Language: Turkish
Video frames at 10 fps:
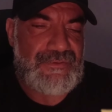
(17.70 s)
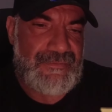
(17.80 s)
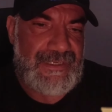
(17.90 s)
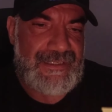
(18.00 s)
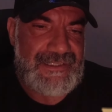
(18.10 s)

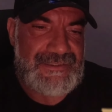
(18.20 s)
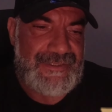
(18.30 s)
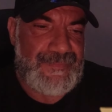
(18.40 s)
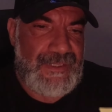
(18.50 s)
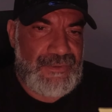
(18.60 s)
istiyorum
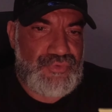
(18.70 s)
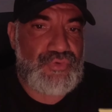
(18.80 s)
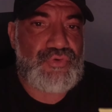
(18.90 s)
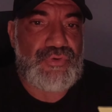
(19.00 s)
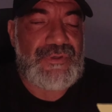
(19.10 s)
arkadaşlar.
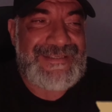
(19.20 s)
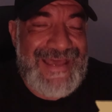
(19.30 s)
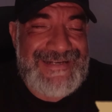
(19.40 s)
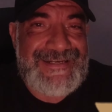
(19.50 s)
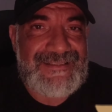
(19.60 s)
Çünkü
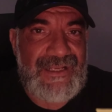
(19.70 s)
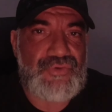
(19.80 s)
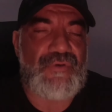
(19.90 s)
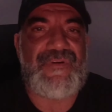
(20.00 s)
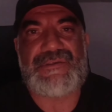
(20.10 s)
gerçekten
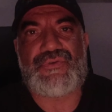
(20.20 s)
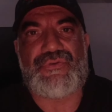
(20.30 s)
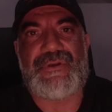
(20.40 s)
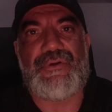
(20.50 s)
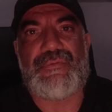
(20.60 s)
çok fazla
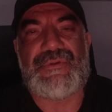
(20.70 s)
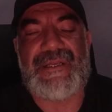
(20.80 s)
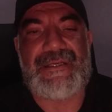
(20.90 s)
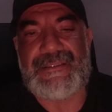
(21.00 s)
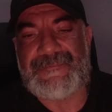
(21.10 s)
soru geliyor
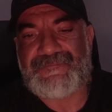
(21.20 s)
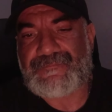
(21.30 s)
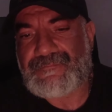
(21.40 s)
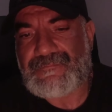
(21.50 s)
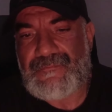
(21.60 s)
bununla alakalı.
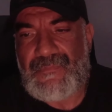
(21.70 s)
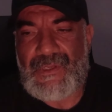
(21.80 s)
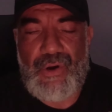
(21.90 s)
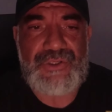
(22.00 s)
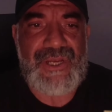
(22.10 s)

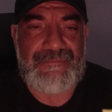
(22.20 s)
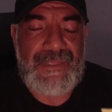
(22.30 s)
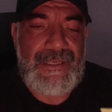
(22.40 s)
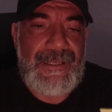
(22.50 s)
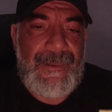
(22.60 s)
Hocam,
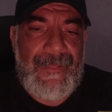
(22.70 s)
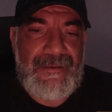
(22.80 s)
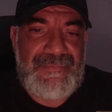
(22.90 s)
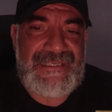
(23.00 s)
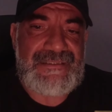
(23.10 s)

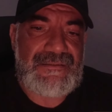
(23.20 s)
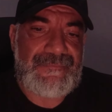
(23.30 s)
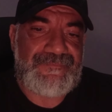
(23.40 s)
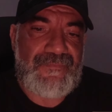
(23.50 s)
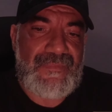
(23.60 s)

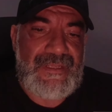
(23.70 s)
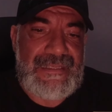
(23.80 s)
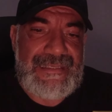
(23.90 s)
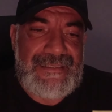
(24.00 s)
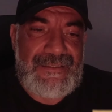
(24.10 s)
biz
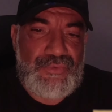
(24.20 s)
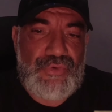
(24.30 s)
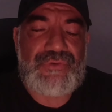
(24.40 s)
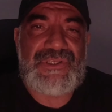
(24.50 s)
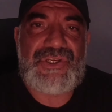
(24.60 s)

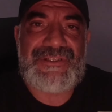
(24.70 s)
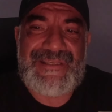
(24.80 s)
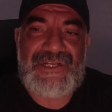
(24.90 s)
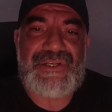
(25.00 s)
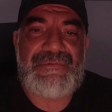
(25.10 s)
Yurt dışında
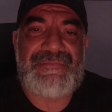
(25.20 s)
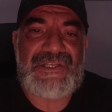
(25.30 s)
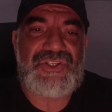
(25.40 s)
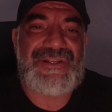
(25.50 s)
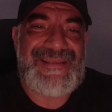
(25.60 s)

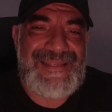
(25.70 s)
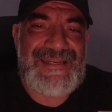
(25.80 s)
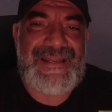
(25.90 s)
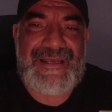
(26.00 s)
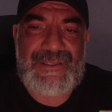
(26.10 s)
yarışabilmek için
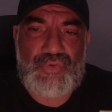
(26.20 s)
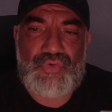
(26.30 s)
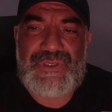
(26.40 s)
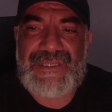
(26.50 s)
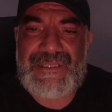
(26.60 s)
illaki
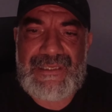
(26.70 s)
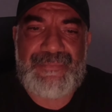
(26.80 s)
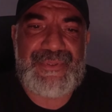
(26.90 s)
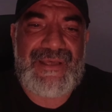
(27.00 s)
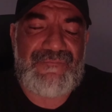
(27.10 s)
Türkiye'de
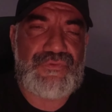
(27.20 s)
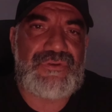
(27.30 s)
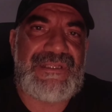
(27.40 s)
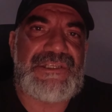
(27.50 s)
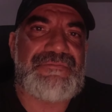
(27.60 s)
yapılan
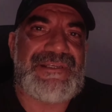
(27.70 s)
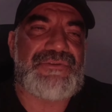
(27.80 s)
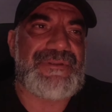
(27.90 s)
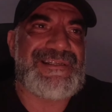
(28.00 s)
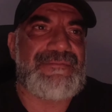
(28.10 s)
vücut geliştirme
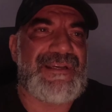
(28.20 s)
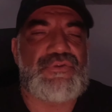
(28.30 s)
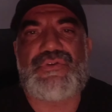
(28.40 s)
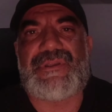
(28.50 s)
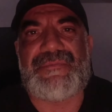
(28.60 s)
yarışmalarına girmek
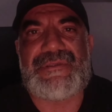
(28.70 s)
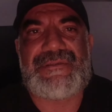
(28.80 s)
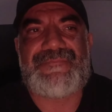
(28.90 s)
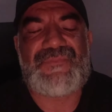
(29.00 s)
zorunda mıyız?